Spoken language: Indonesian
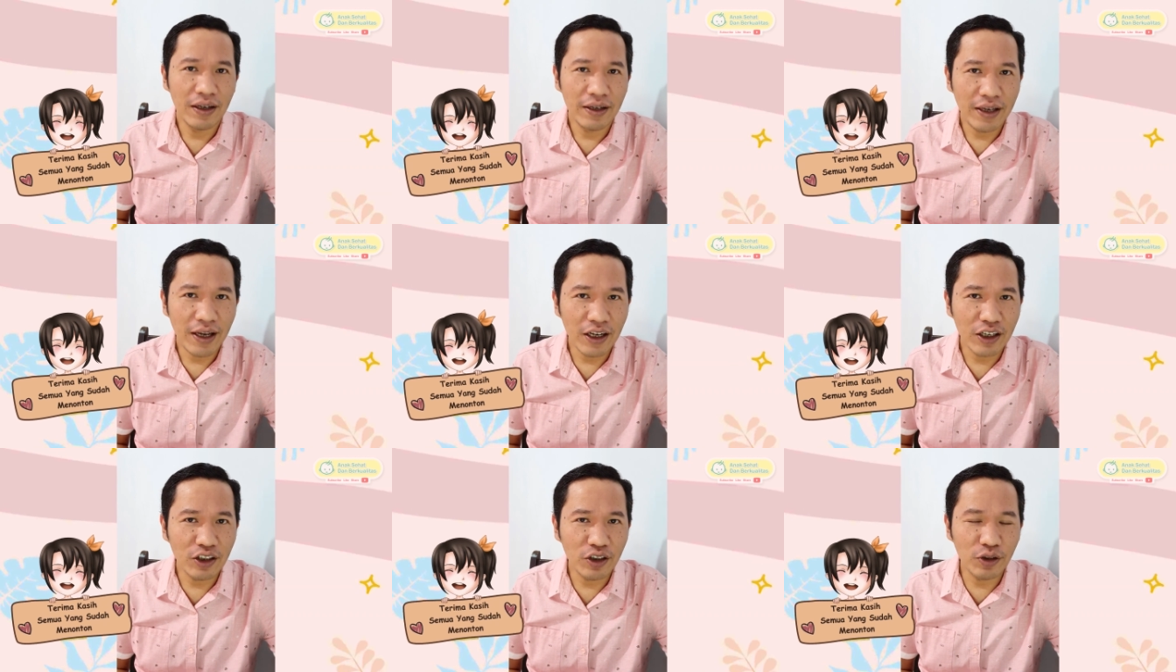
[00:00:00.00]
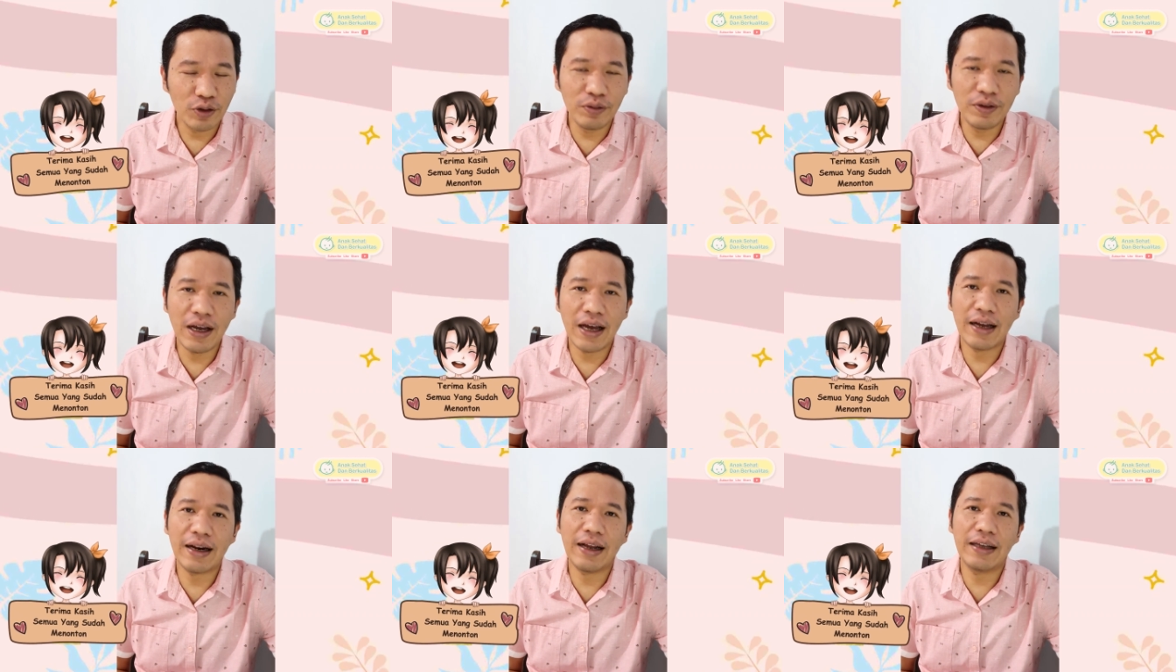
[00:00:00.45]
yang
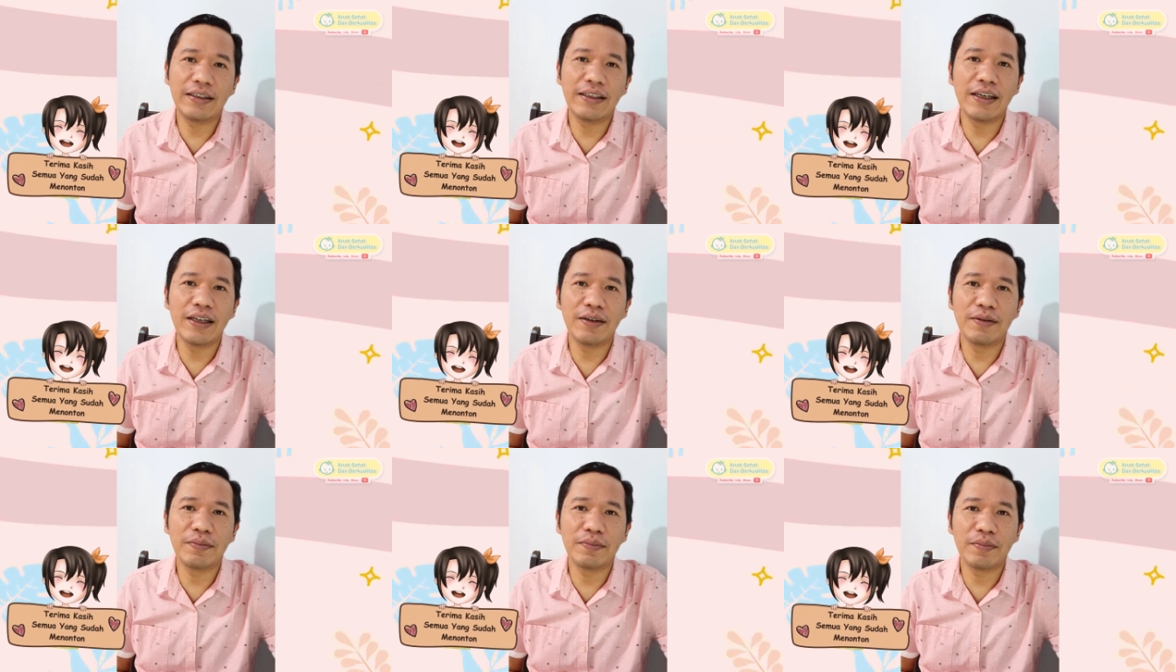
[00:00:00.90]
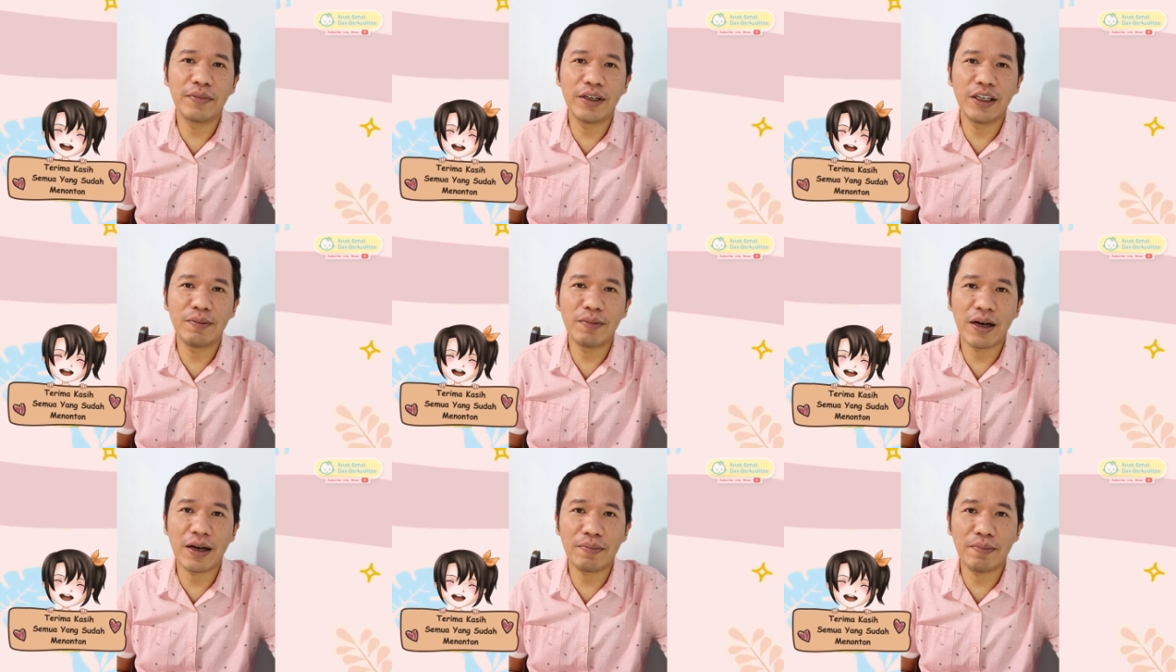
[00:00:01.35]
sudah rajin
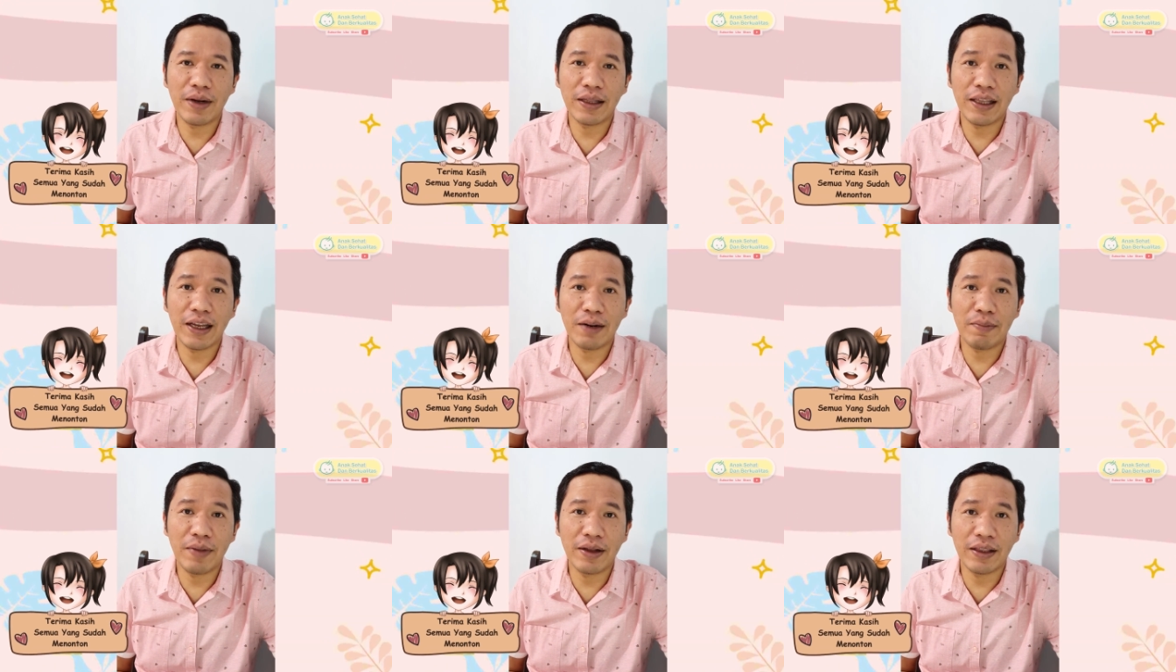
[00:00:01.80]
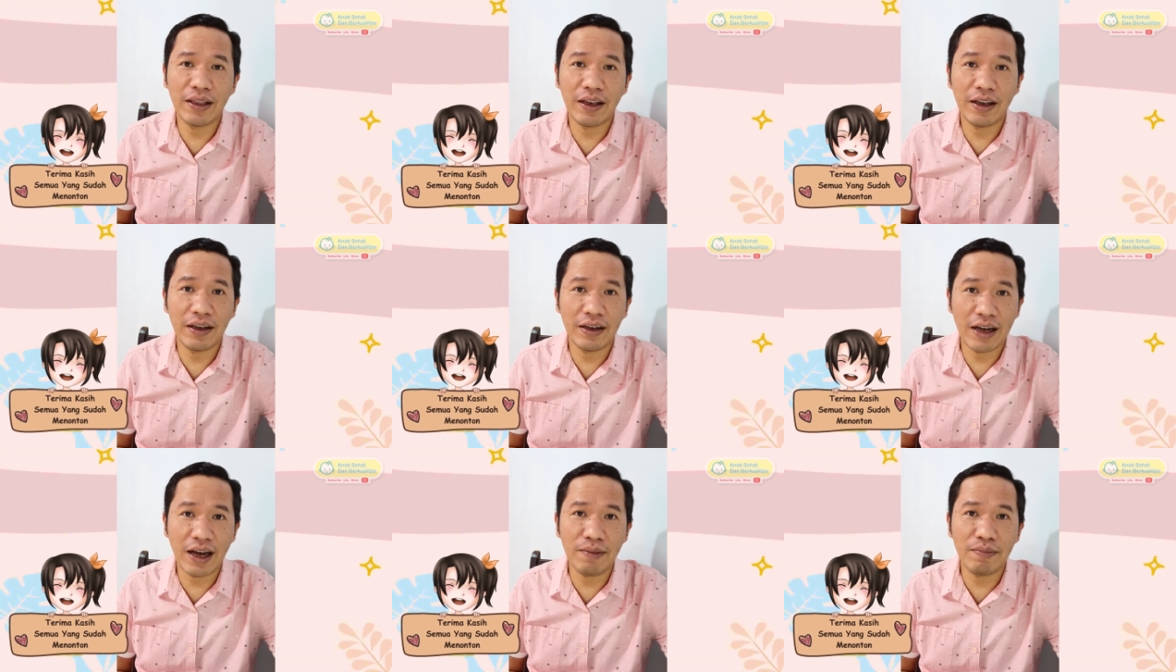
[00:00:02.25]
menyimak
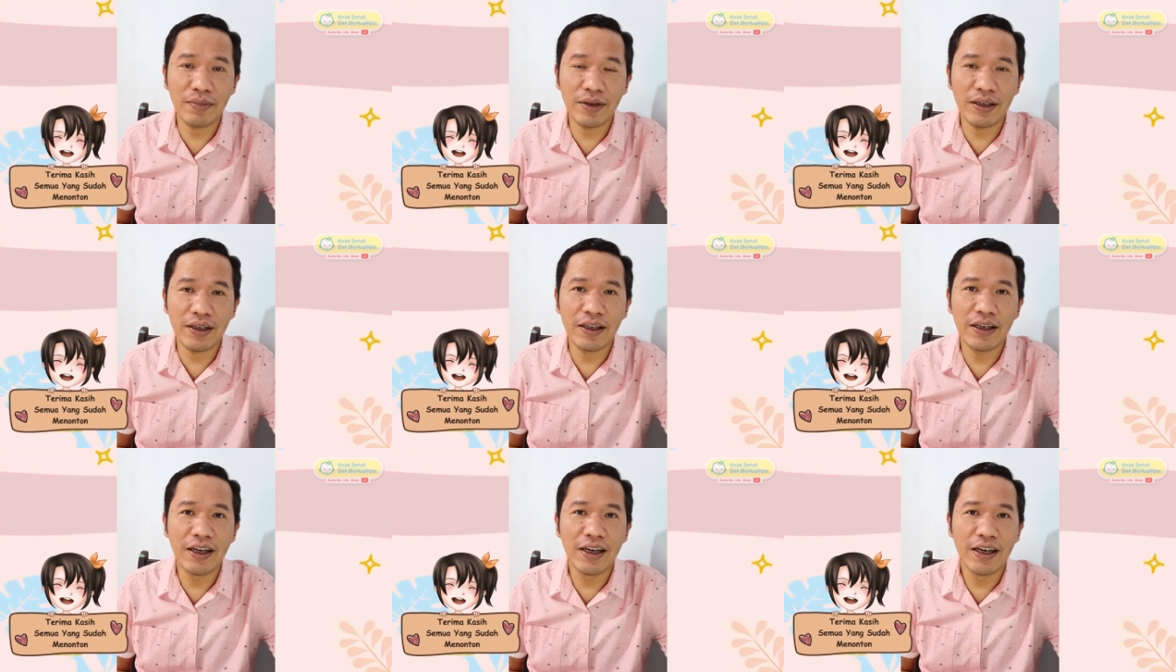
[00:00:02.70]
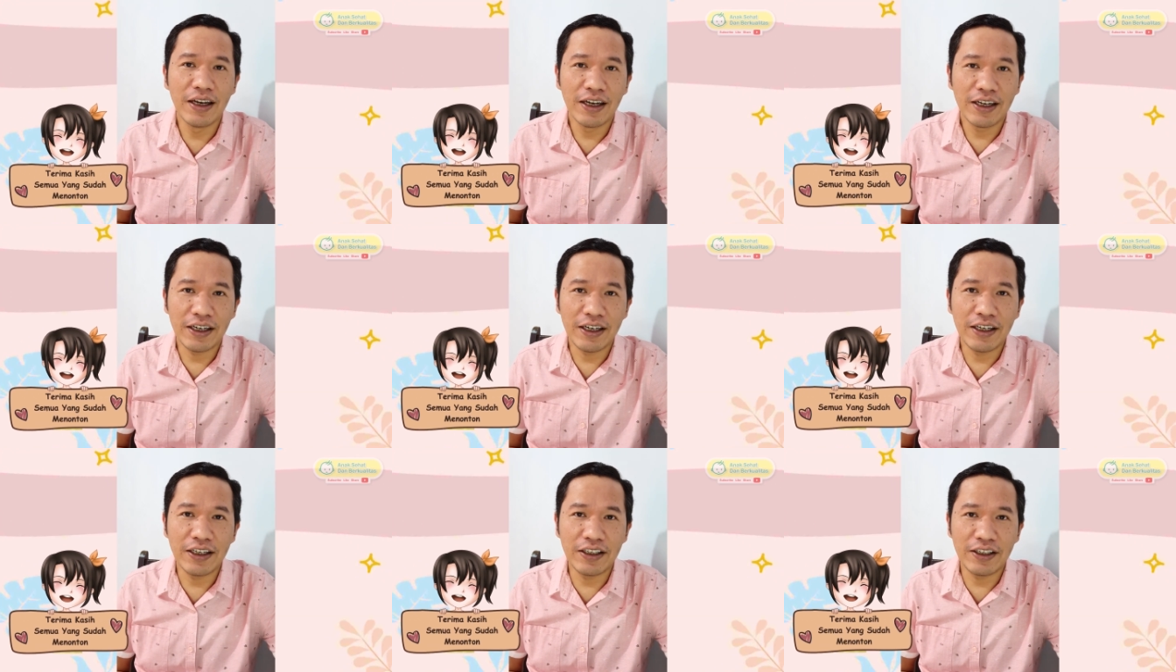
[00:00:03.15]
materi-materi kami
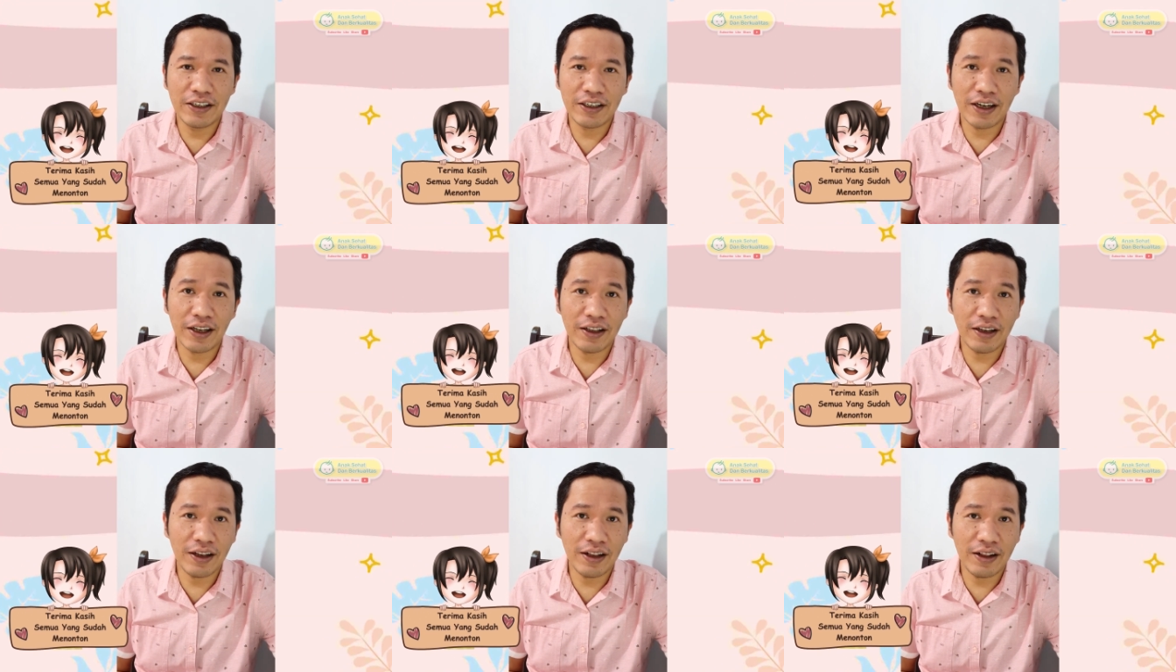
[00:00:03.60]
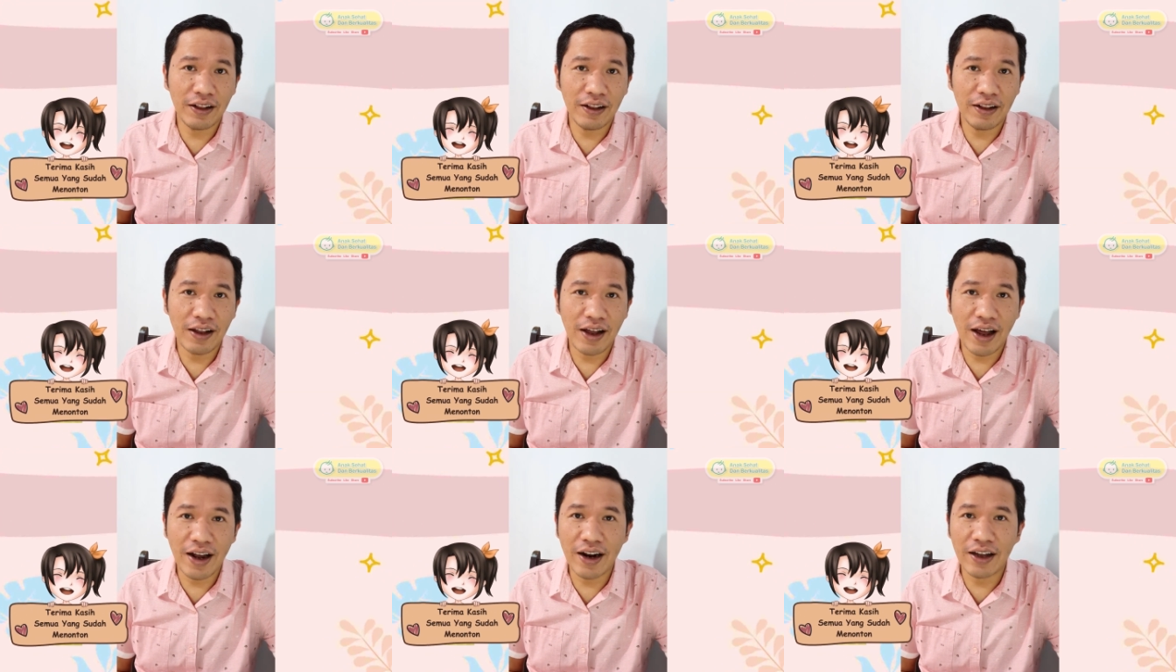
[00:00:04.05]
di
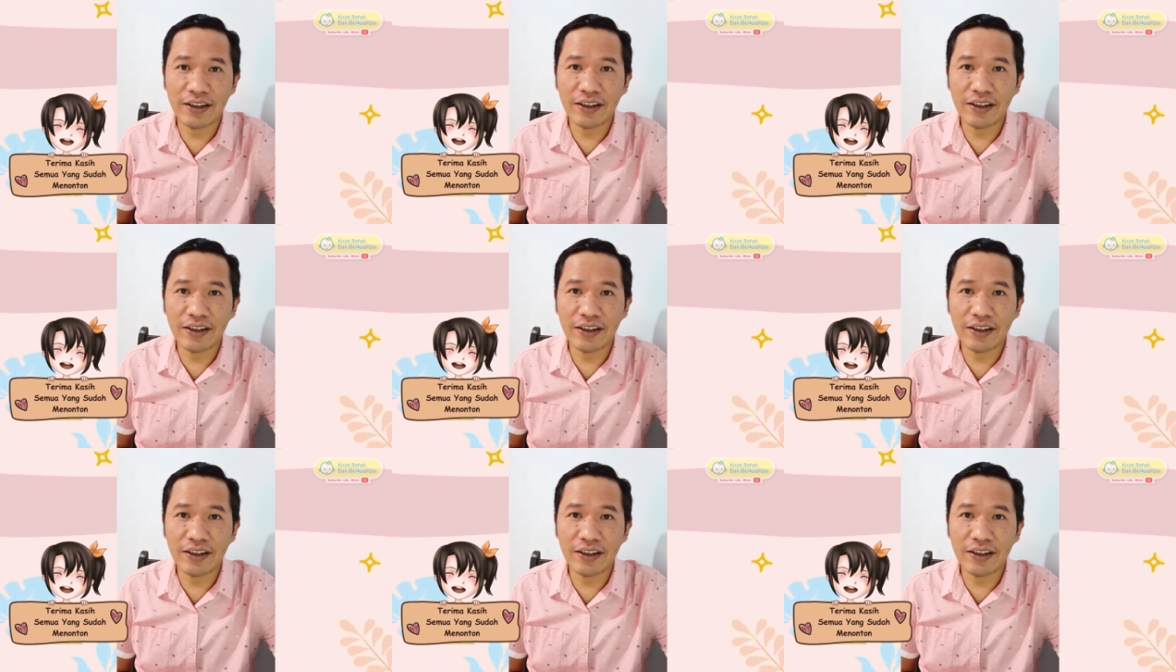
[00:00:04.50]
channel Anak